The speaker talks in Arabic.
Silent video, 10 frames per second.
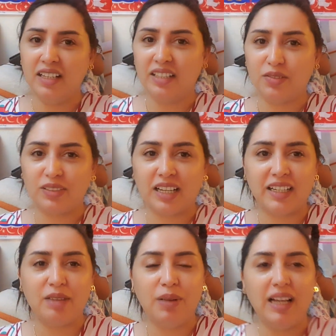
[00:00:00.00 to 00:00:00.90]
حنا إيه.
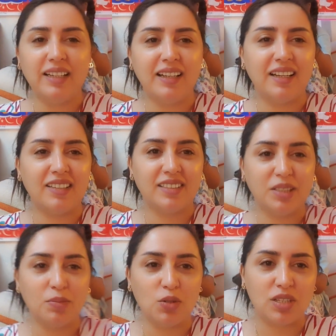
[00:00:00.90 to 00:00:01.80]
فطرنا بحال
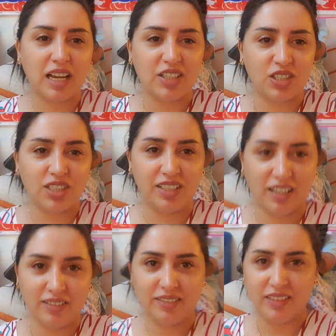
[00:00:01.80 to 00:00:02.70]
ديما
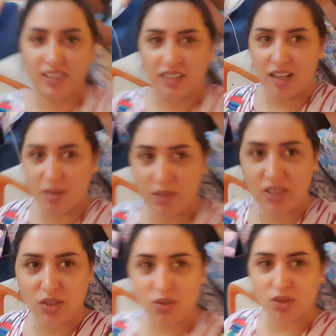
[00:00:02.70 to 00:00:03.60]
وتغاشينا هما
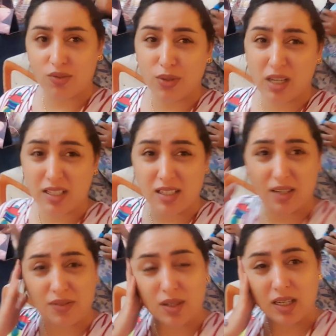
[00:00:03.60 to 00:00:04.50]
هاد الجوج فوق راسي
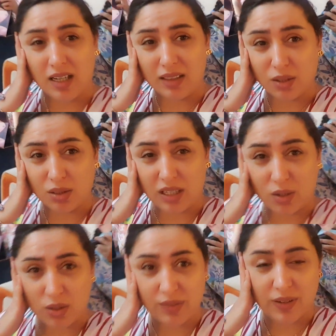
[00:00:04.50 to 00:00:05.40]
عرفتو كيهضروا
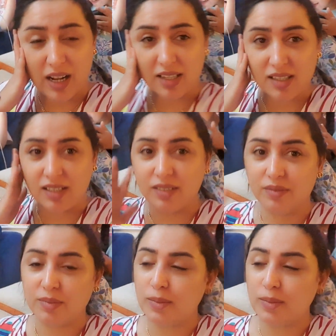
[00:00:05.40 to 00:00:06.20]
ضروني لي فراسي